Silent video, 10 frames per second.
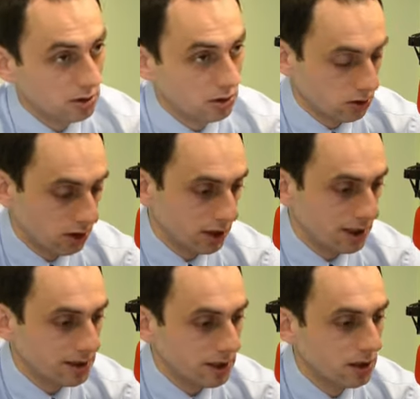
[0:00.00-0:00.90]
Stocznia
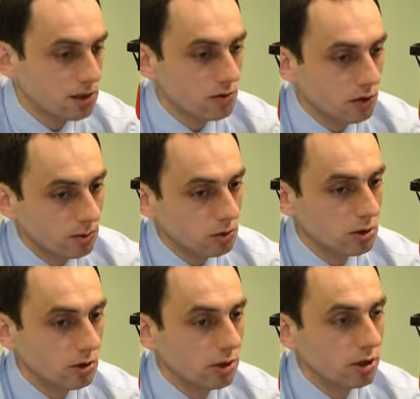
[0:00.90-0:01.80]
Gdańska nie jest tworem,
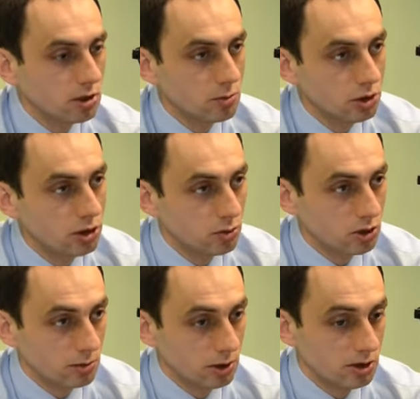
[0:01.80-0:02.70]
który koniecznie musi się utrzymać.